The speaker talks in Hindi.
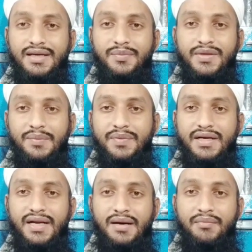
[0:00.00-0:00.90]
कभी
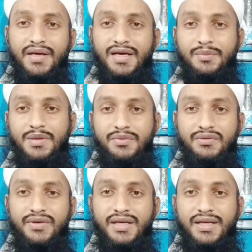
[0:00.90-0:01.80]
अपने नाम में कभी
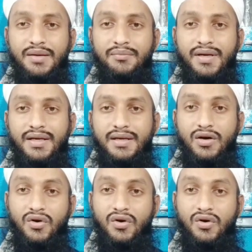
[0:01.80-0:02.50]
बीवी के नाम में